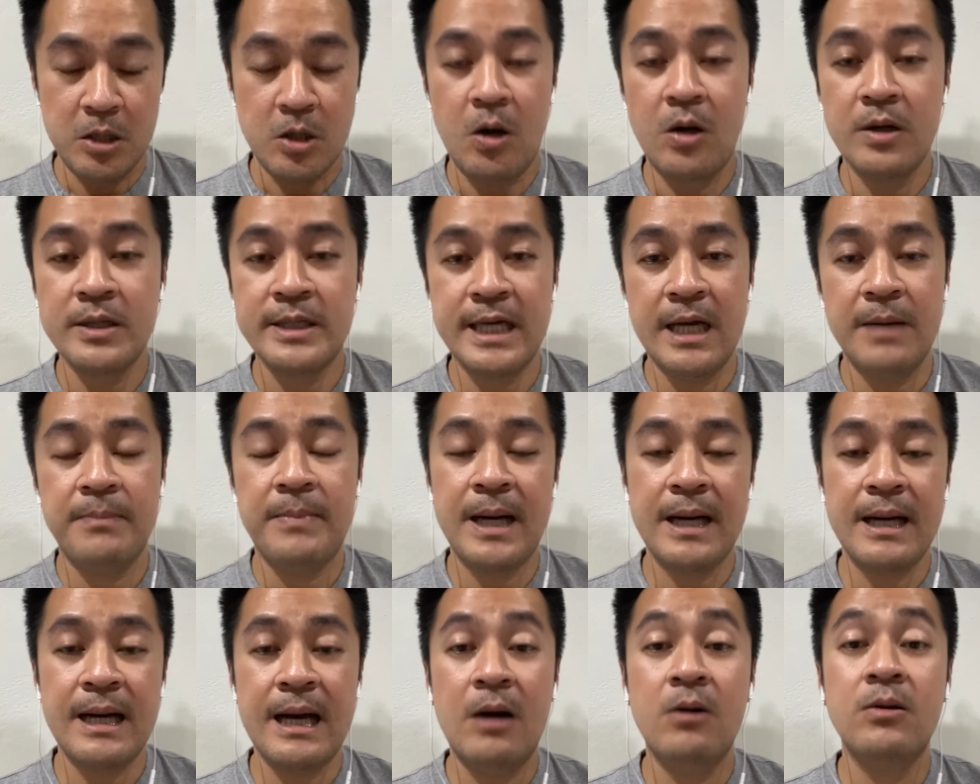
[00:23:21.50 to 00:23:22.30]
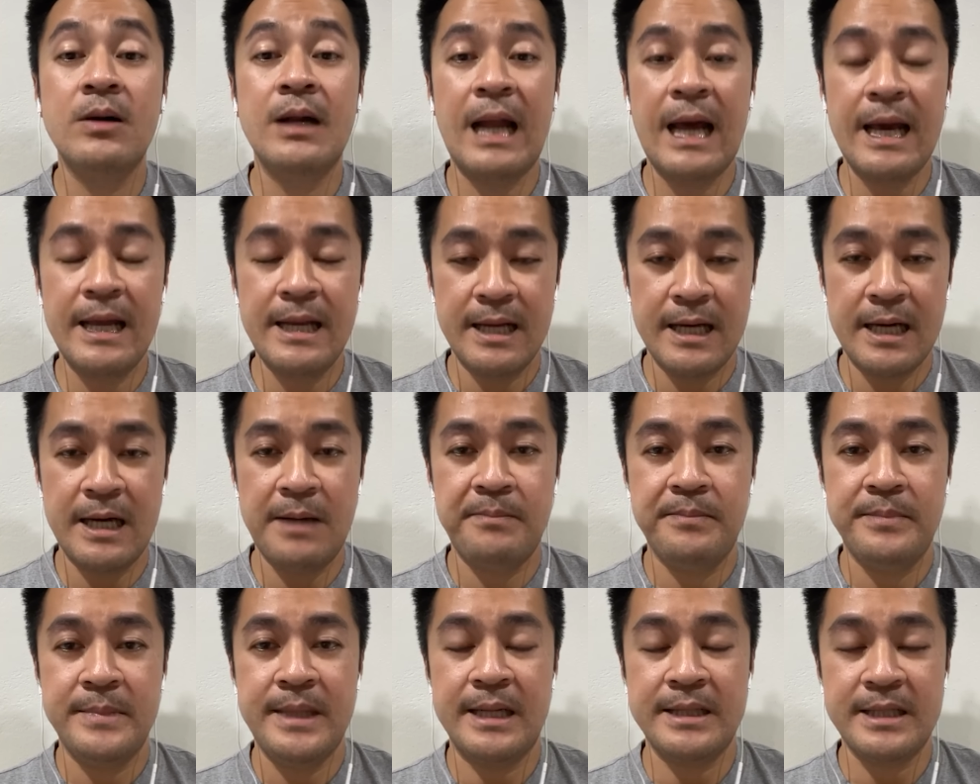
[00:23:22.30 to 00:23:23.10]
กองเชียร์พรรคก้าวไกลนะค
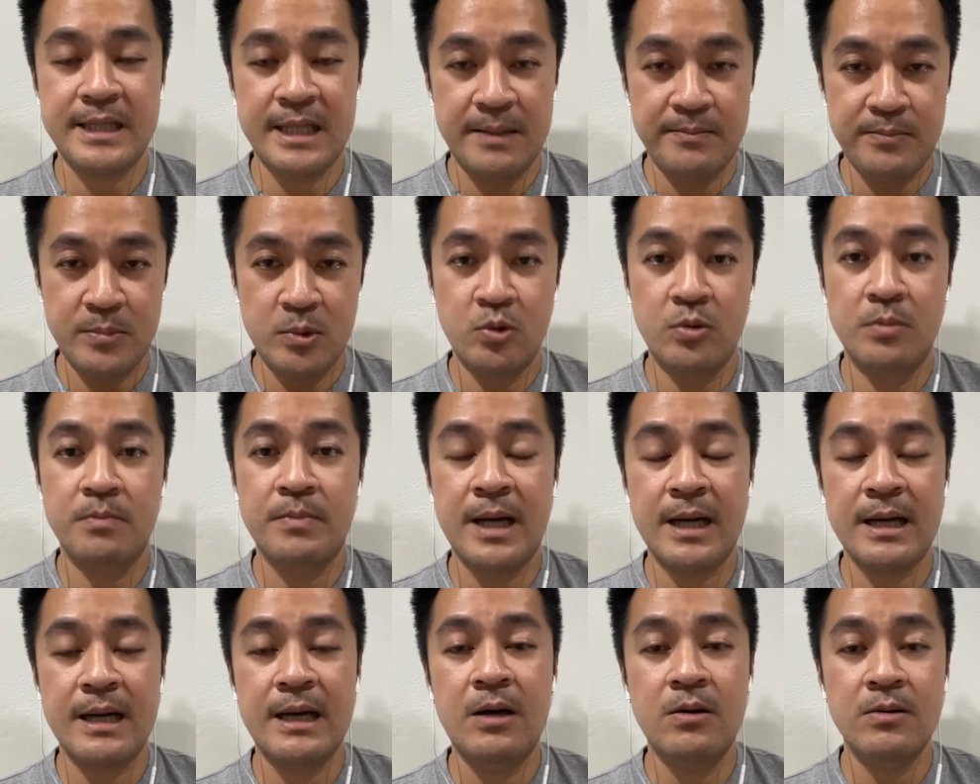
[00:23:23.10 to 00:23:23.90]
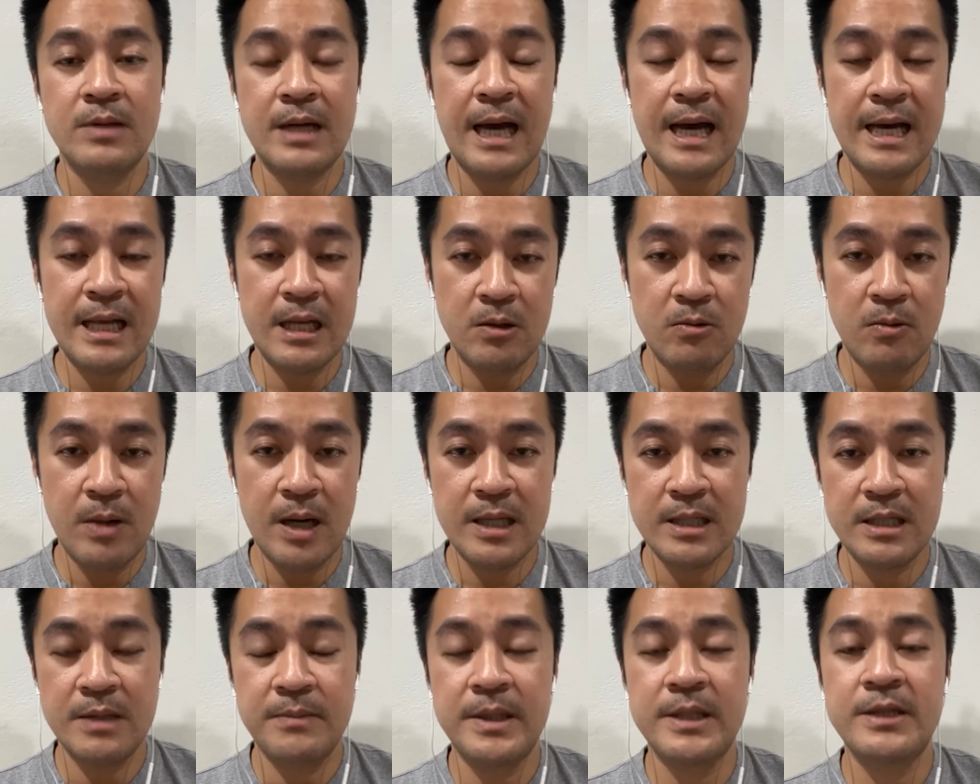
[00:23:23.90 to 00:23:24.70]
รับอยากสนับสนุนพรรคก้าวไกลหรือ
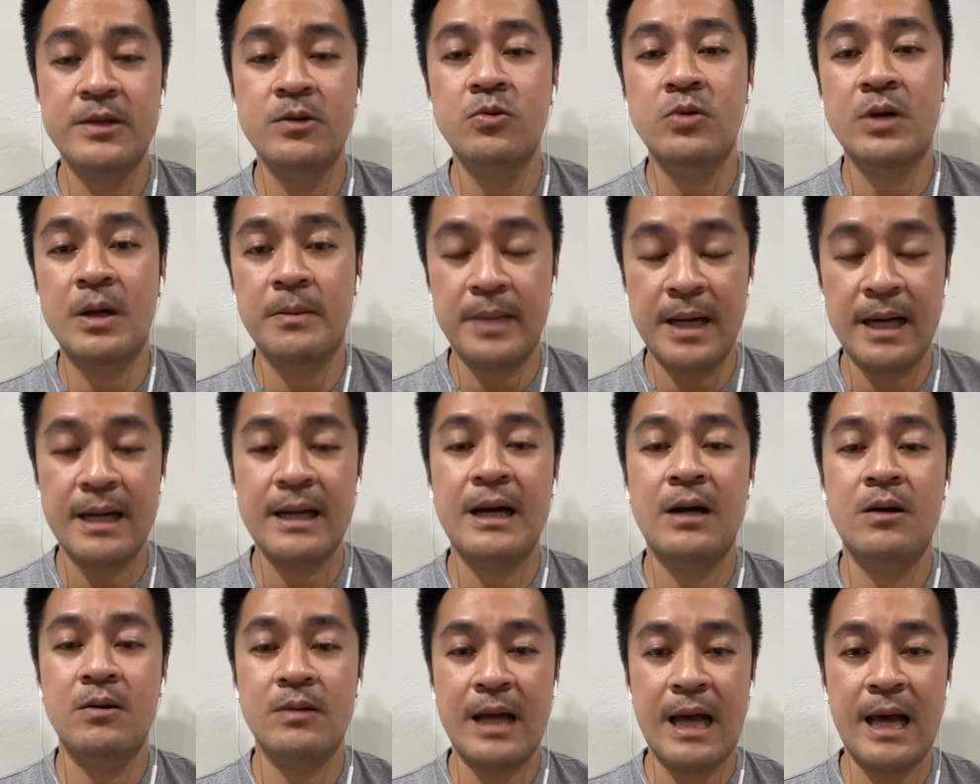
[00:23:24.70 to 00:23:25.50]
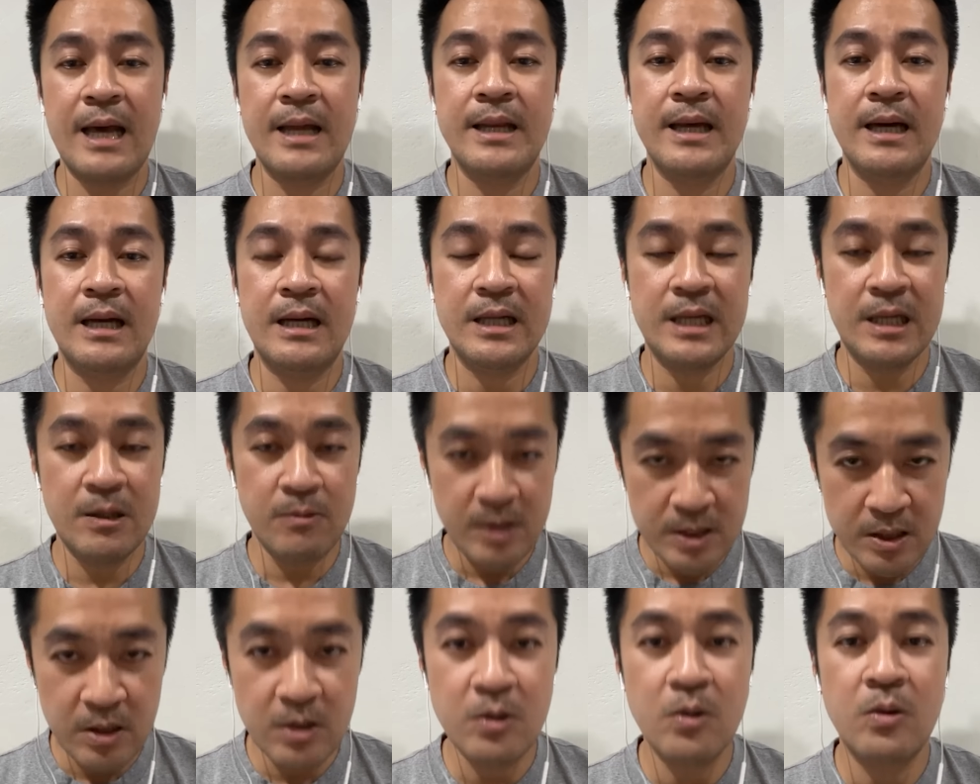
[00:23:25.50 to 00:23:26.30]
ว่าจะมาสู้กับพรรคก้าวไกลเนี่ยเราคิ
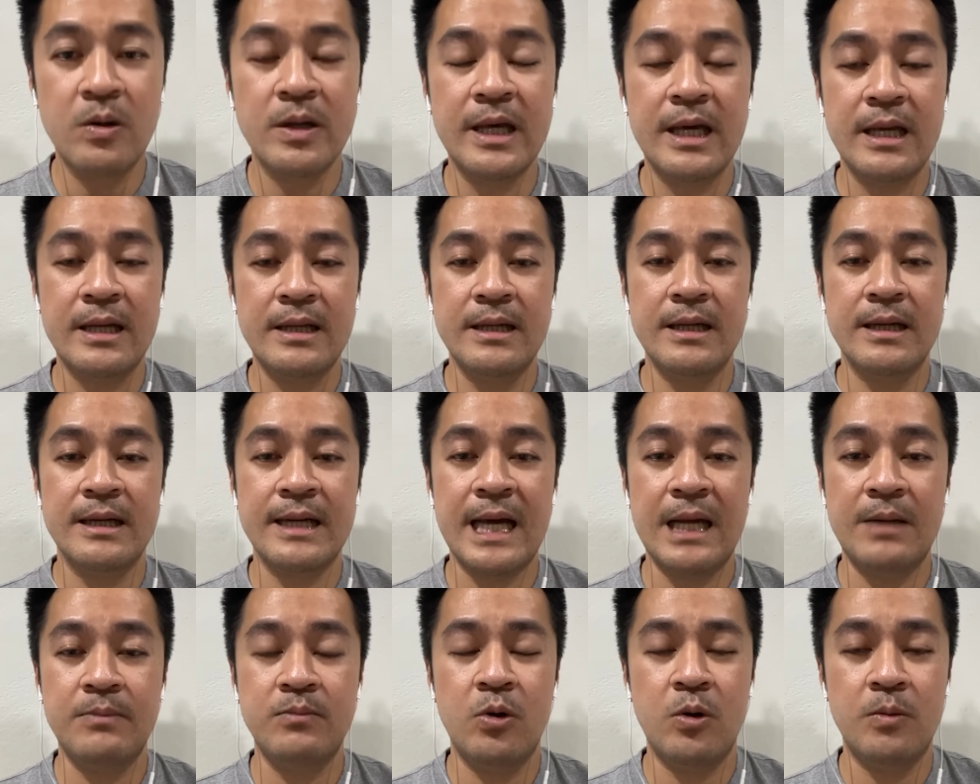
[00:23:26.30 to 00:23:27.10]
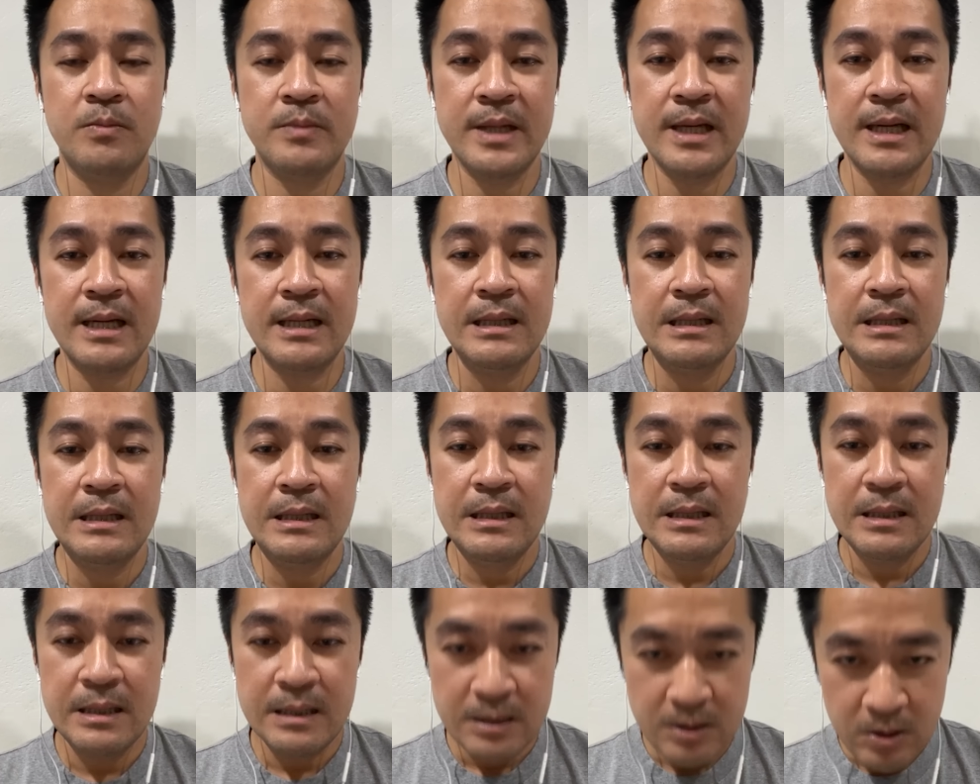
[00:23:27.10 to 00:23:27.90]
ดว่าต้องลงเขตหนึ่งแทนผมเนี่ย
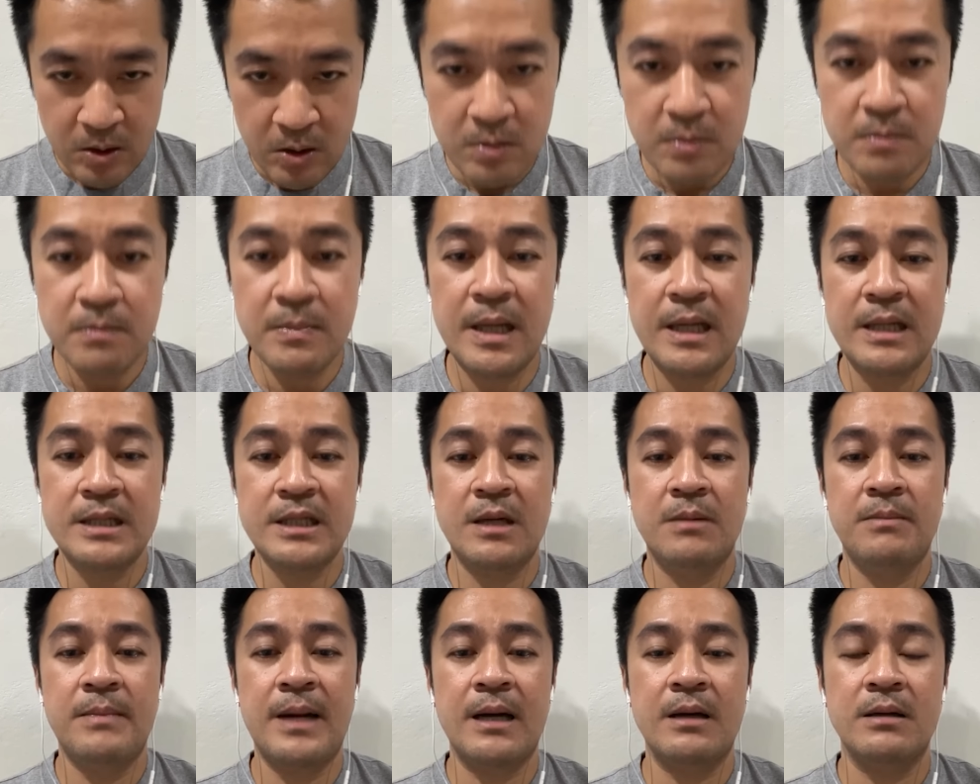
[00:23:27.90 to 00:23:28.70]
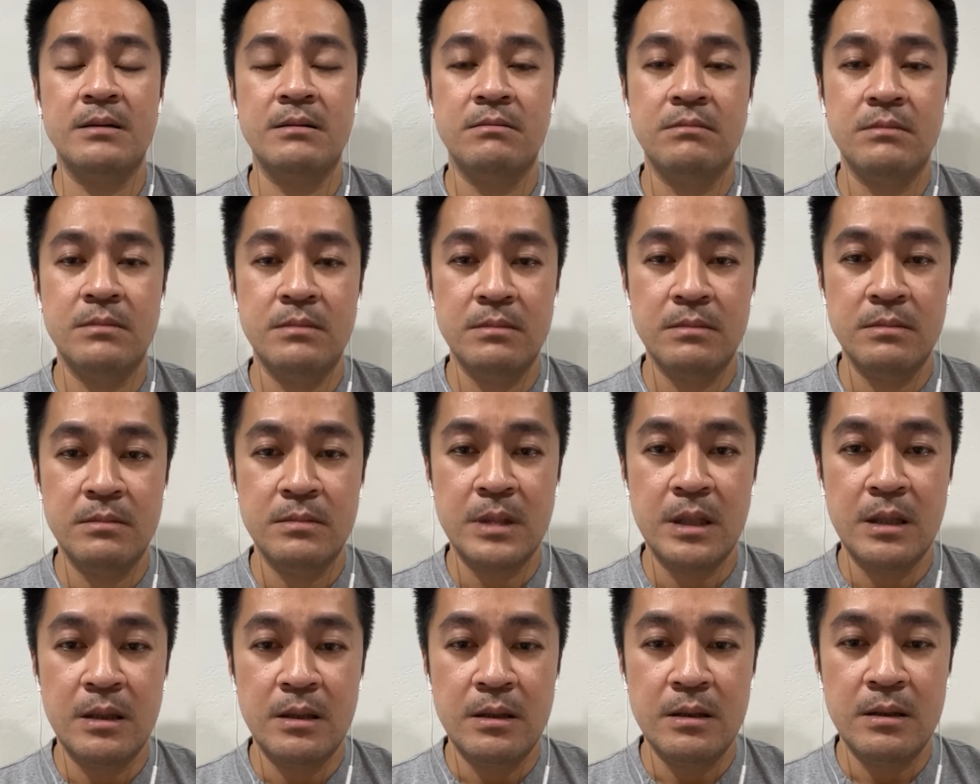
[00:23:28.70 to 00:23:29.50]
ก็มาสมัคร
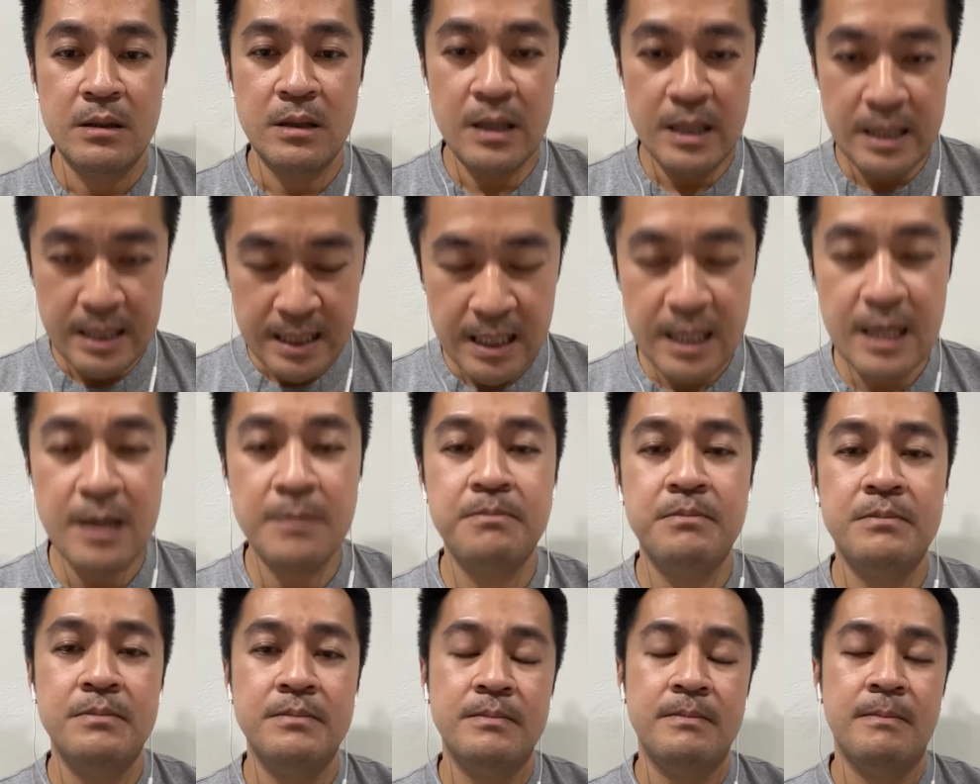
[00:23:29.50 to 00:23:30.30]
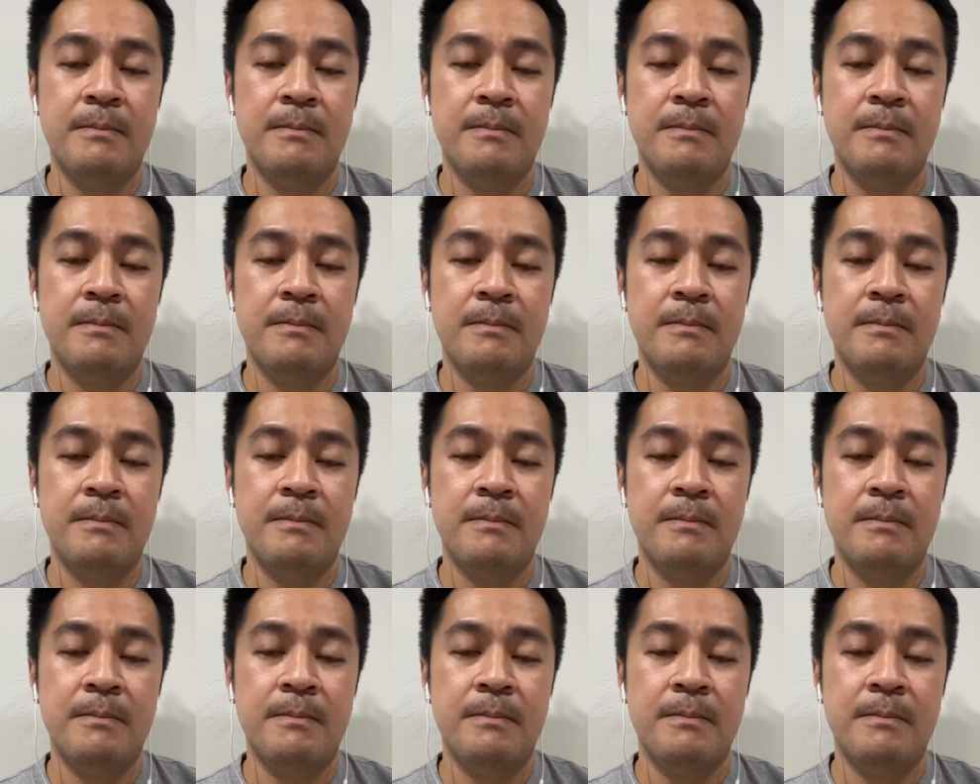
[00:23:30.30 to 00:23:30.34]
เลยนะครับ